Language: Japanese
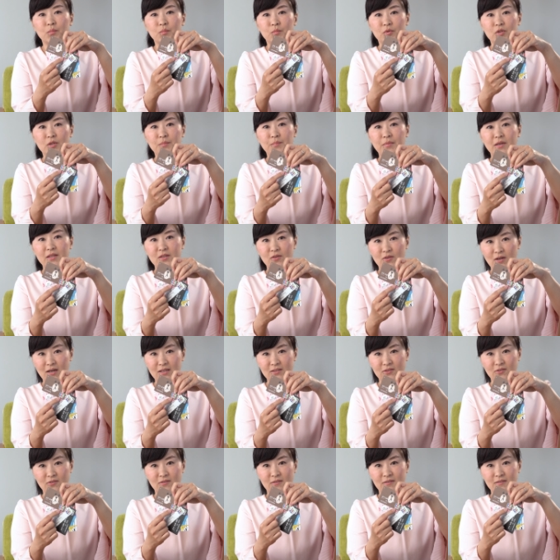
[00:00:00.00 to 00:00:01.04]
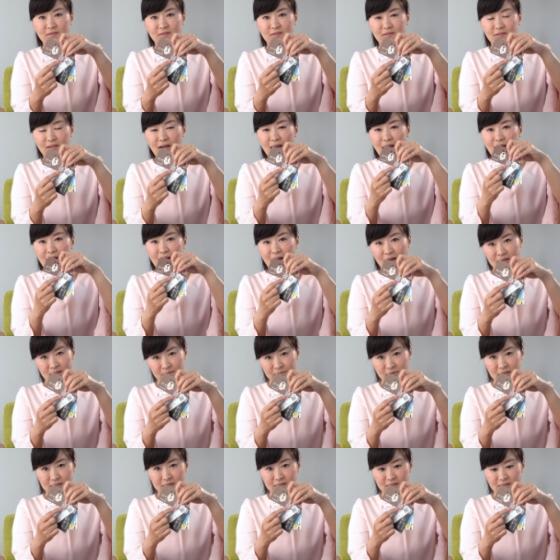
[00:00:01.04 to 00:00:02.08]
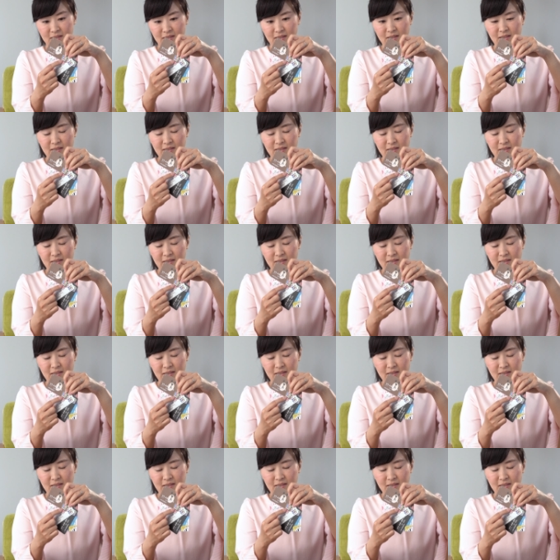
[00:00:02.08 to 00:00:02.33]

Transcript: プリペイドカードがあります。